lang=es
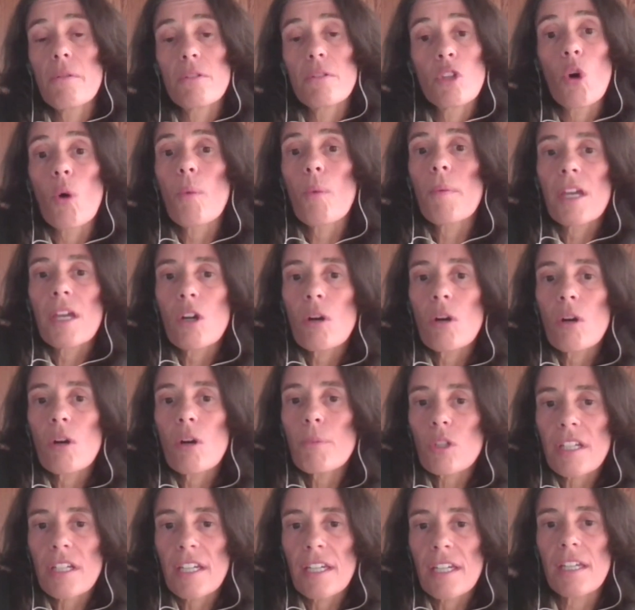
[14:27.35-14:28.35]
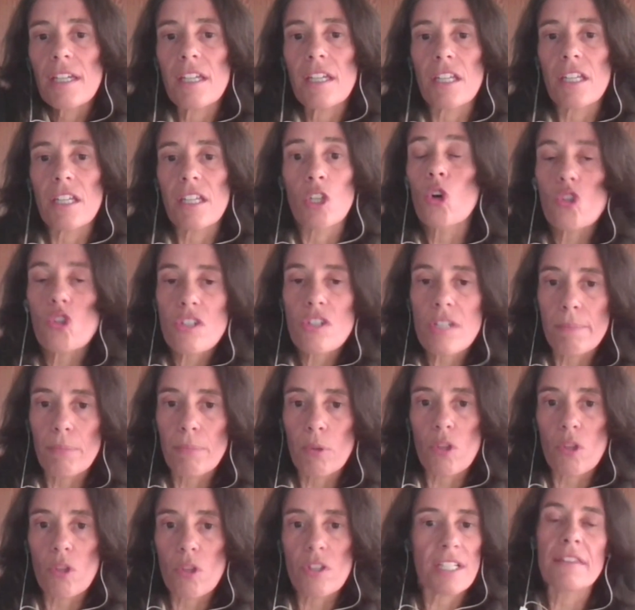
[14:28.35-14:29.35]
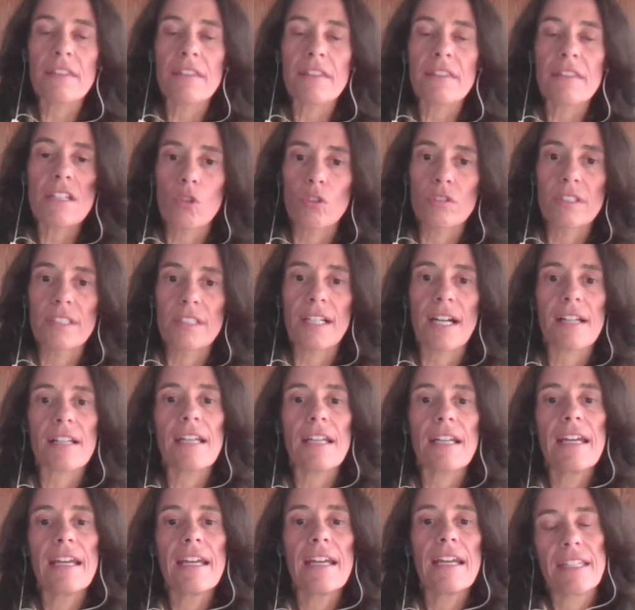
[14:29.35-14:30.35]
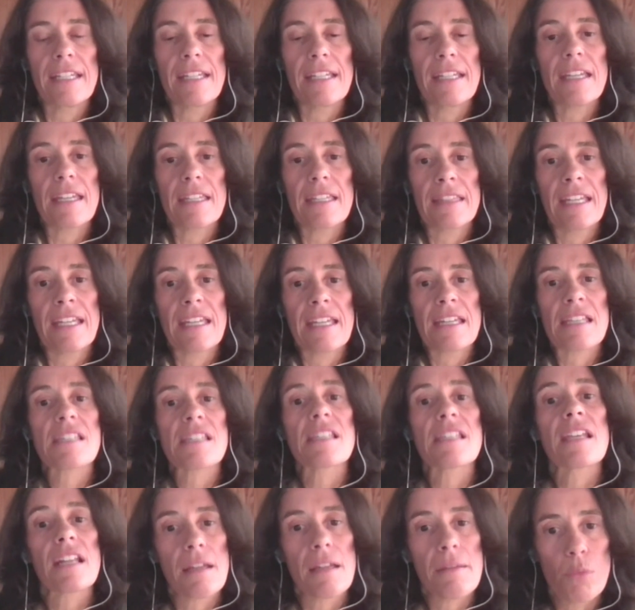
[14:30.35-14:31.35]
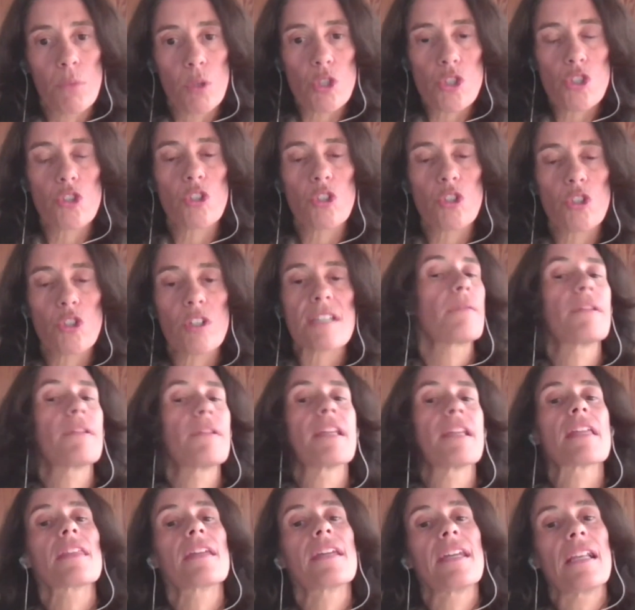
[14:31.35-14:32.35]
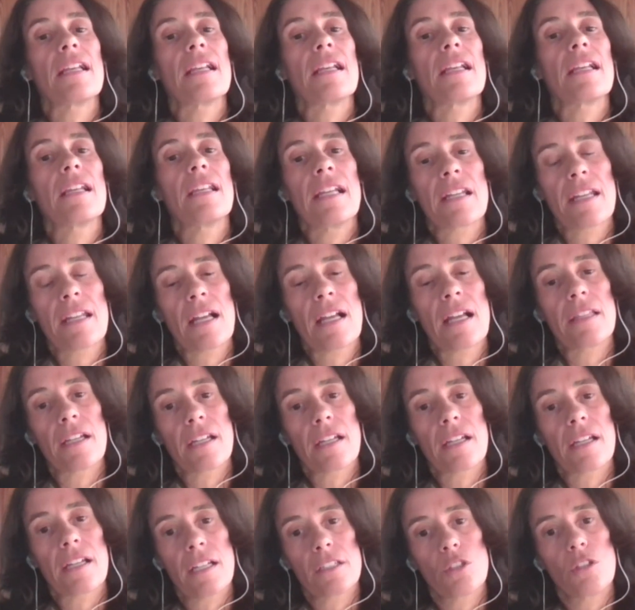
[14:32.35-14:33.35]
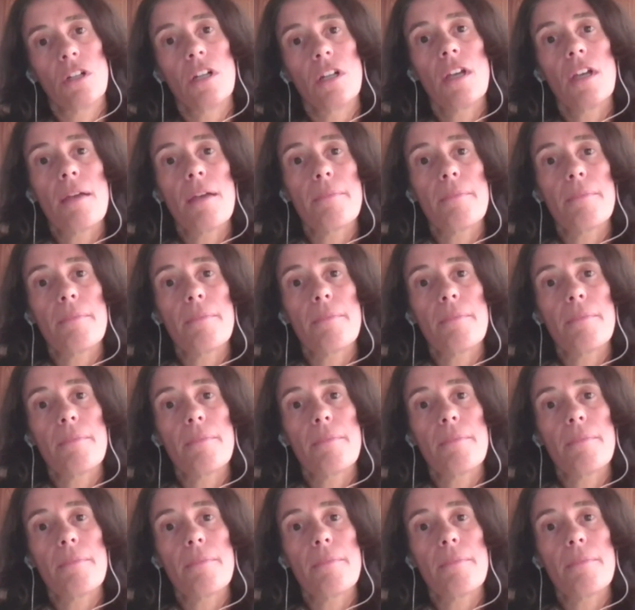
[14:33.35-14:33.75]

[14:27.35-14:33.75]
no veo por qué no se podrían descontar de, ese reembolso que establece el, Real Decreto.